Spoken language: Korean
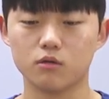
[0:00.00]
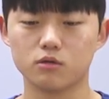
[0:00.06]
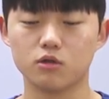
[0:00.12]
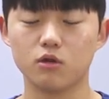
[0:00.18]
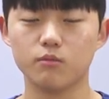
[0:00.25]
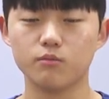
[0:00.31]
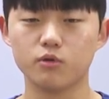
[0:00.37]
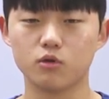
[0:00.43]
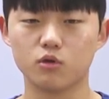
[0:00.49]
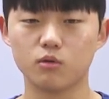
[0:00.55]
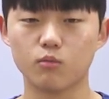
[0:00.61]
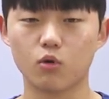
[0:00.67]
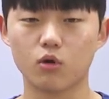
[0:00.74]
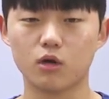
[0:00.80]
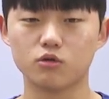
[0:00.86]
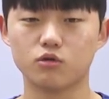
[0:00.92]
슬럼프를
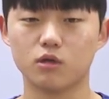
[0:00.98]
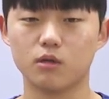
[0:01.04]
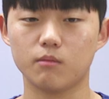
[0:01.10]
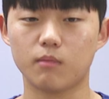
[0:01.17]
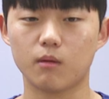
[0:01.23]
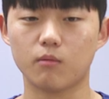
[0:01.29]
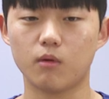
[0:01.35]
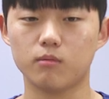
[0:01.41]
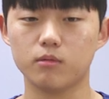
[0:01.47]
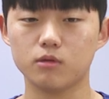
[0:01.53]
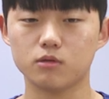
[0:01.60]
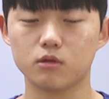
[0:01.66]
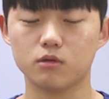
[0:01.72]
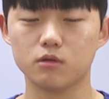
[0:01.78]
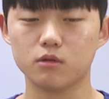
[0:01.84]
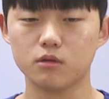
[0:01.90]
극복할 수 있는 방법은
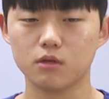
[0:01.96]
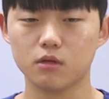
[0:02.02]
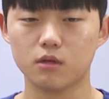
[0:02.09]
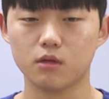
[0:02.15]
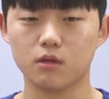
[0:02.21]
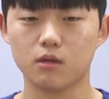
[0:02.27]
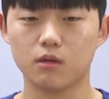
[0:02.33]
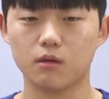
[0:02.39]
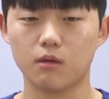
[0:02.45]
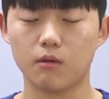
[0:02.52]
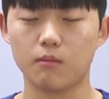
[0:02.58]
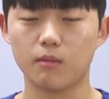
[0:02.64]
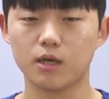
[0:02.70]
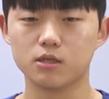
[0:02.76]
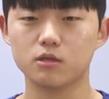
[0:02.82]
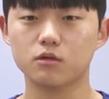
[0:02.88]
저는 어,
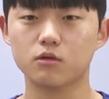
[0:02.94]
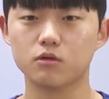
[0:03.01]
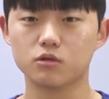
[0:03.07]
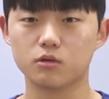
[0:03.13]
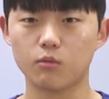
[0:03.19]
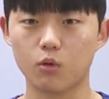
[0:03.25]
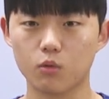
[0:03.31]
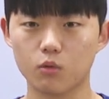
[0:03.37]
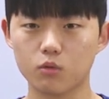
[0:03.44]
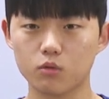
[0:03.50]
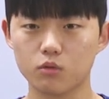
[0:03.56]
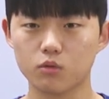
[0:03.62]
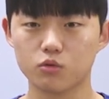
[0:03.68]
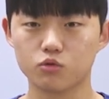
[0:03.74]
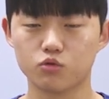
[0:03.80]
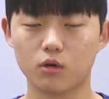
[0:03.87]
맛있는 것을 먹고
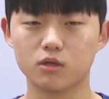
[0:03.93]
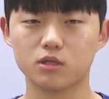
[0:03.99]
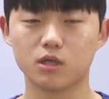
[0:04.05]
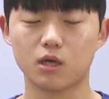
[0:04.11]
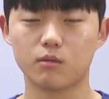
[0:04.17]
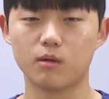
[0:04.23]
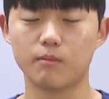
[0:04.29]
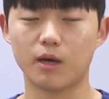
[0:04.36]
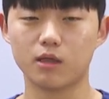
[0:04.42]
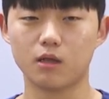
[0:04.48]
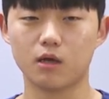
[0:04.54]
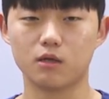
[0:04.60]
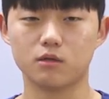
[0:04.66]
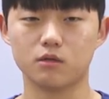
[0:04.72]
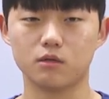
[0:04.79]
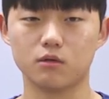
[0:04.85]
좋아하는 사람을
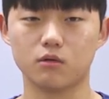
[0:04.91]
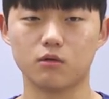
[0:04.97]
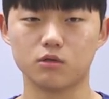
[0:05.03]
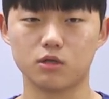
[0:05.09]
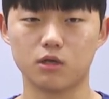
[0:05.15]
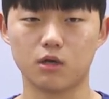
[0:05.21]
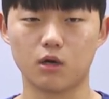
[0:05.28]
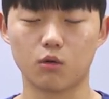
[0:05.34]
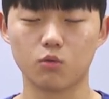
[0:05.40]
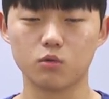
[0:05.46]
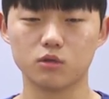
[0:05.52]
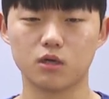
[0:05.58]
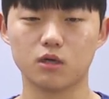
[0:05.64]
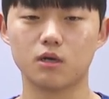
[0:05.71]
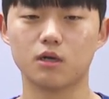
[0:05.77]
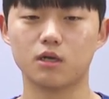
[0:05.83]
만나는 것이라고
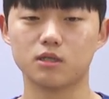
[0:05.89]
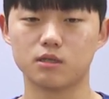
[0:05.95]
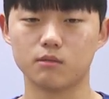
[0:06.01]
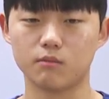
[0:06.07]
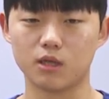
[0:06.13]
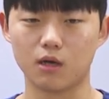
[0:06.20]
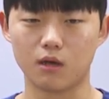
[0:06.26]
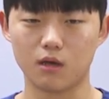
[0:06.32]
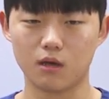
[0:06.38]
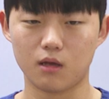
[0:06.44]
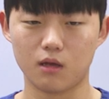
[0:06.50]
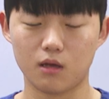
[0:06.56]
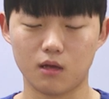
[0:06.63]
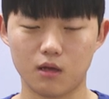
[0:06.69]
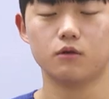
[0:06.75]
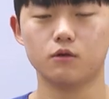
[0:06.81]
생각을 했습니다.
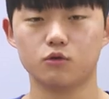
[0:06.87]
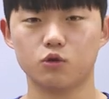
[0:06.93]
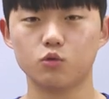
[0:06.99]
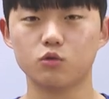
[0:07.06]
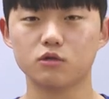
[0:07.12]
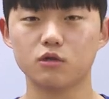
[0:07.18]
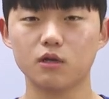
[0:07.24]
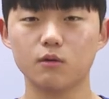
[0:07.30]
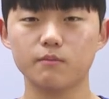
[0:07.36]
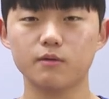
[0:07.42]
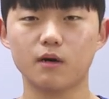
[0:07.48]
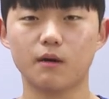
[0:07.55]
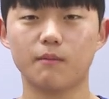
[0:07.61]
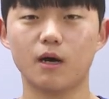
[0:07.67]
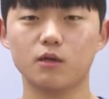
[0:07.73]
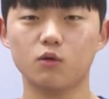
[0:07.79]
저도
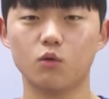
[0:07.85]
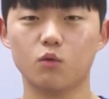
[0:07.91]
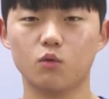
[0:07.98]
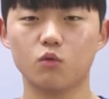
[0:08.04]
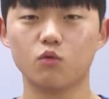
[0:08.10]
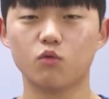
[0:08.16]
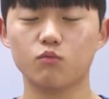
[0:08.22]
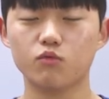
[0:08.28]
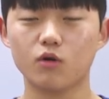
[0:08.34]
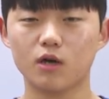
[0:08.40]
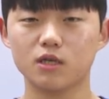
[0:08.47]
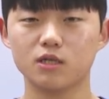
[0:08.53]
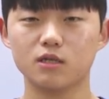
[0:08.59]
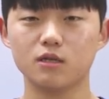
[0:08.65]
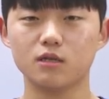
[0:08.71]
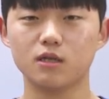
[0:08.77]
슬럼프가 많이 오고
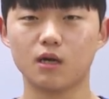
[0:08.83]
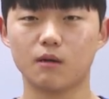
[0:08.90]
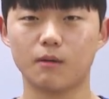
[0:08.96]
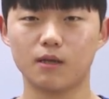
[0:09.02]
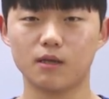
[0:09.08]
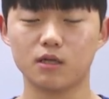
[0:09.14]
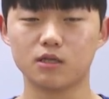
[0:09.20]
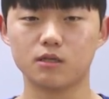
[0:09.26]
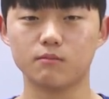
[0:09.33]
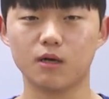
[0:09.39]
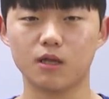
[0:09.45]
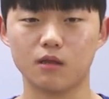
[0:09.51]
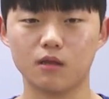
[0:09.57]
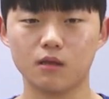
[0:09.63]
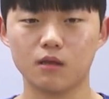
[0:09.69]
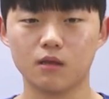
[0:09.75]
공부하기 싫을 때가 많았지만